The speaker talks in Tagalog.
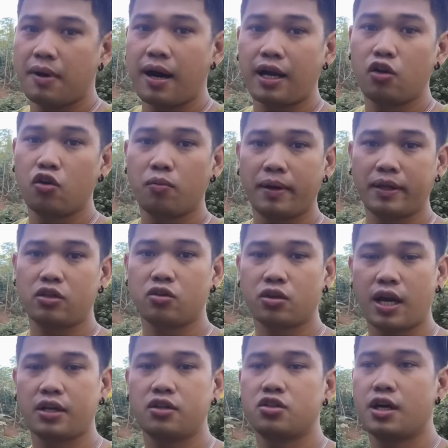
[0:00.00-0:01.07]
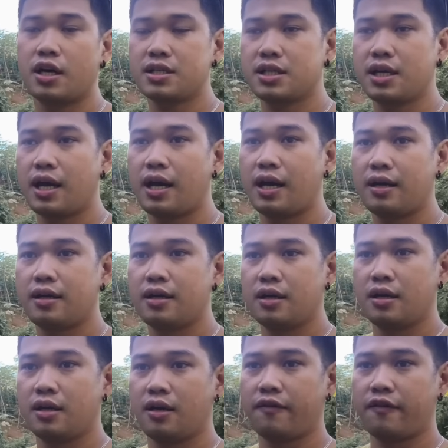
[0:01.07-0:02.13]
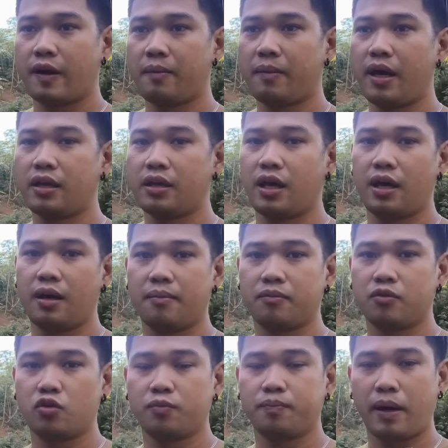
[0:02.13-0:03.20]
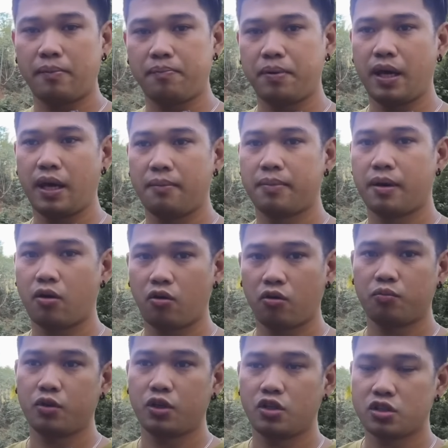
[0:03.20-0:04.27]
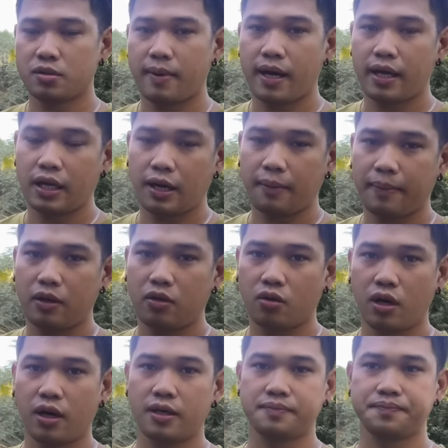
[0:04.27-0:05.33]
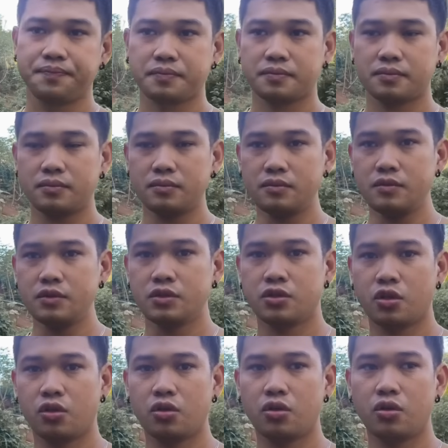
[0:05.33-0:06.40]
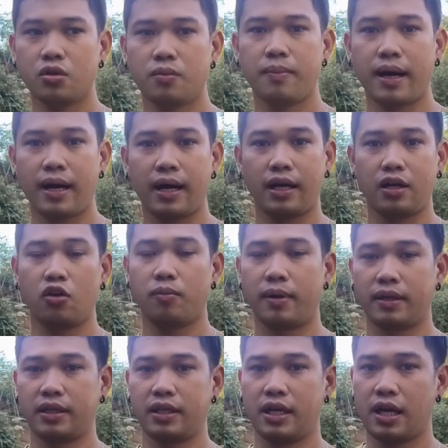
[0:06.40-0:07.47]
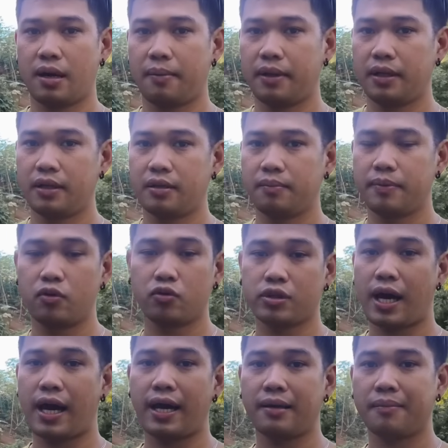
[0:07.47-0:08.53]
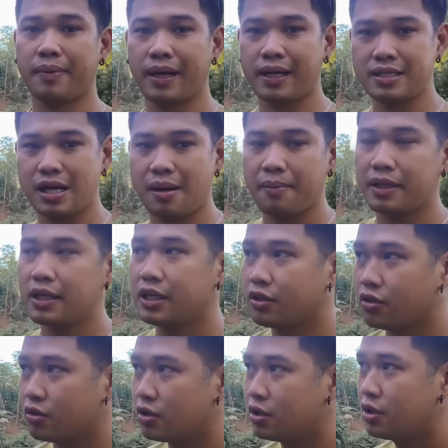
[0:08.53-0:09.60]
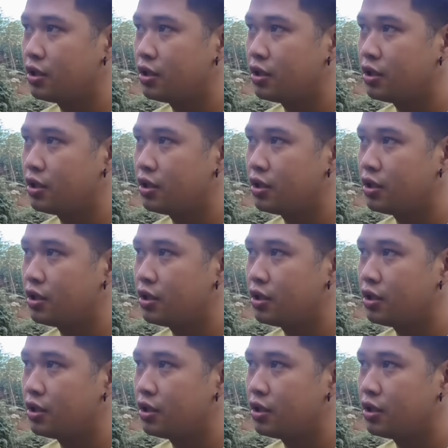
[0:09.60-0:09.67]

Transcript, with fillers: Baka lowbat yung radyo niya kasi nga from 8am to 5pm brownout po dito sa bahay ng Kapalongga. So baka lowbat hindi na namin pinuntahan para isama dito.